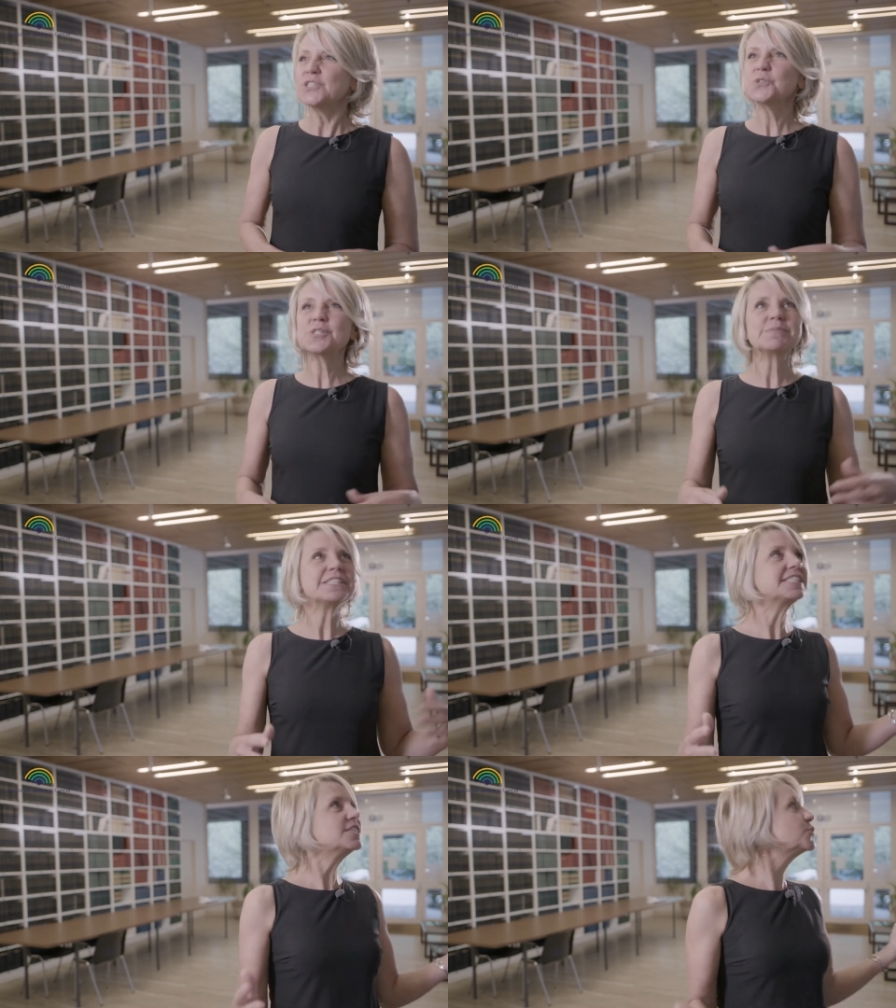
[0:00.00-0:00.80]
Nous sommes
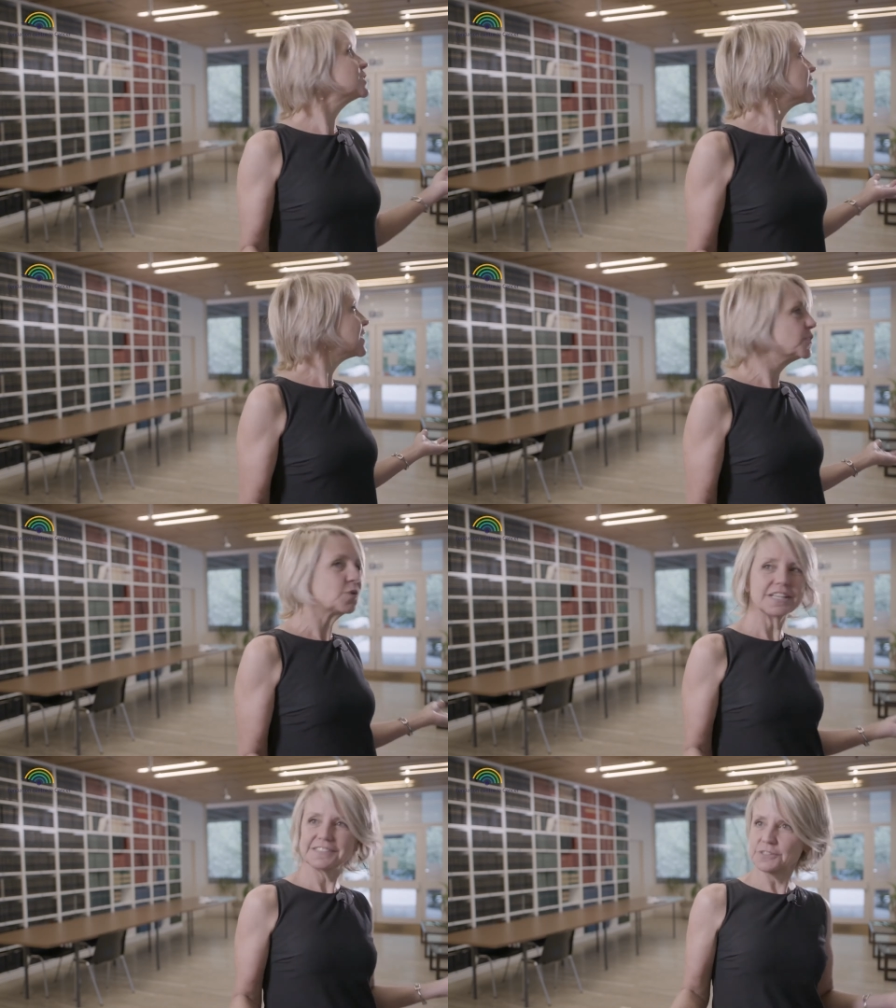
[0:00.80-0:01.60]
ici au sein
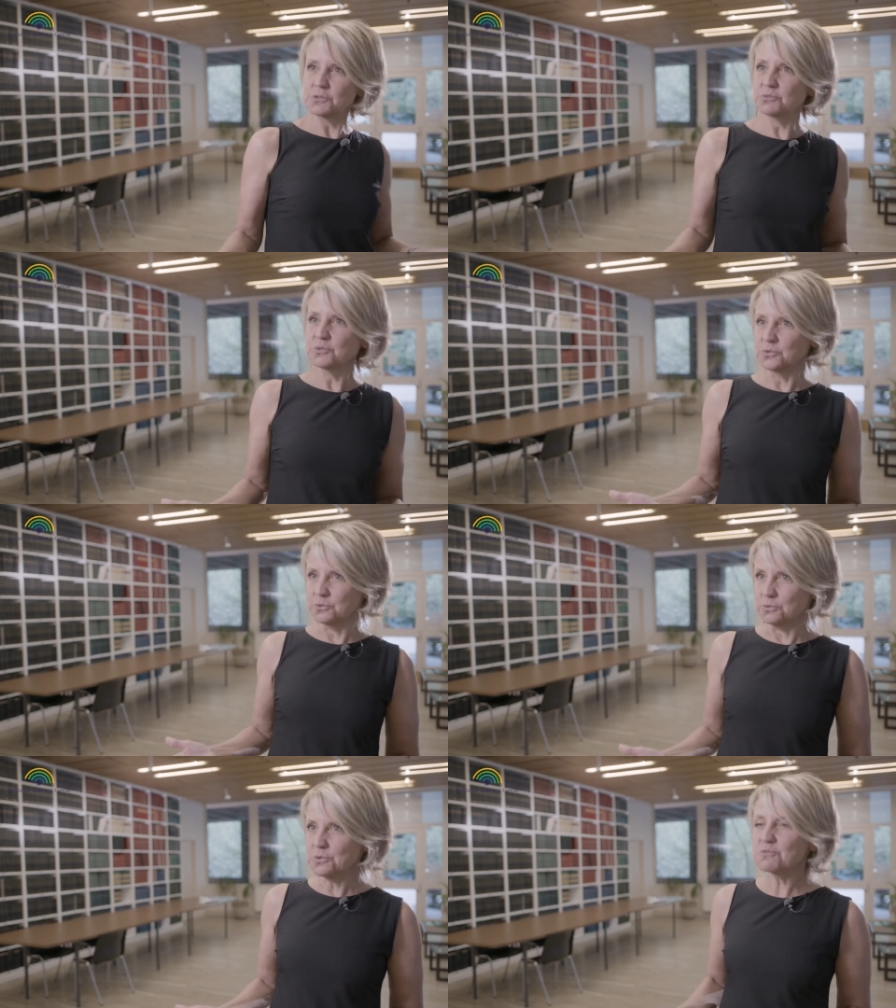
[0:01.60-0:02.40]
de l'Institut de
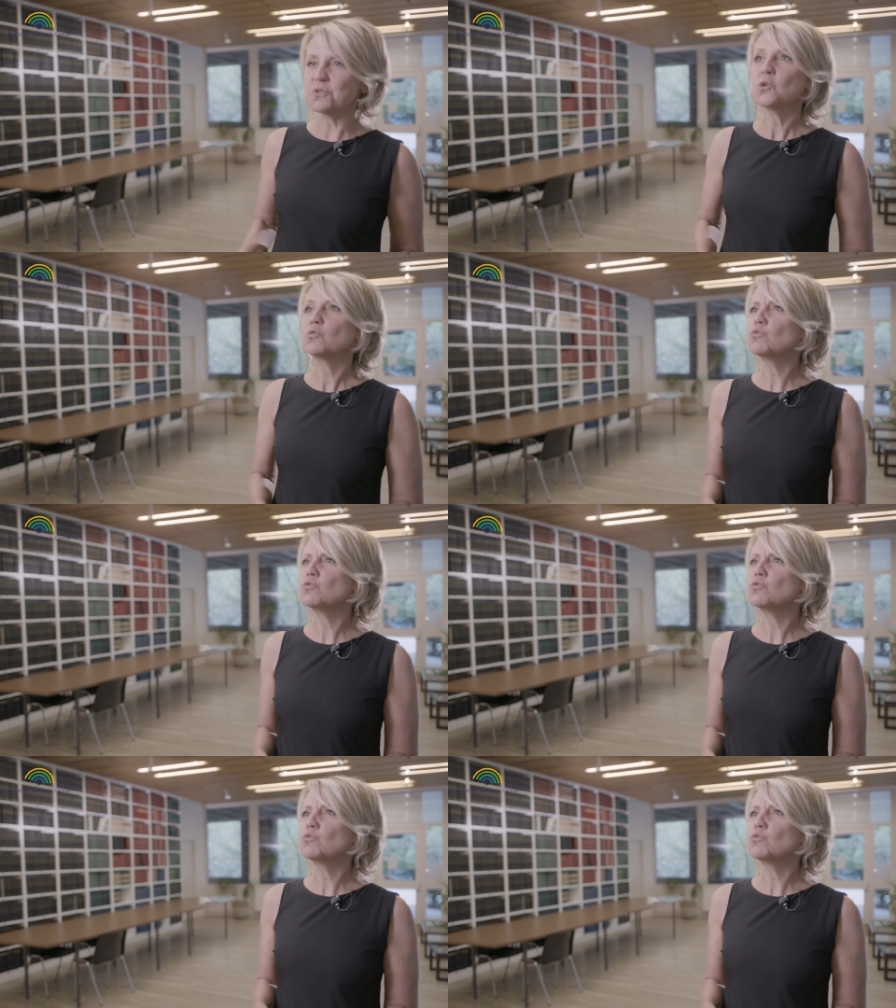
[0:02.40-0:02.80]
Duve.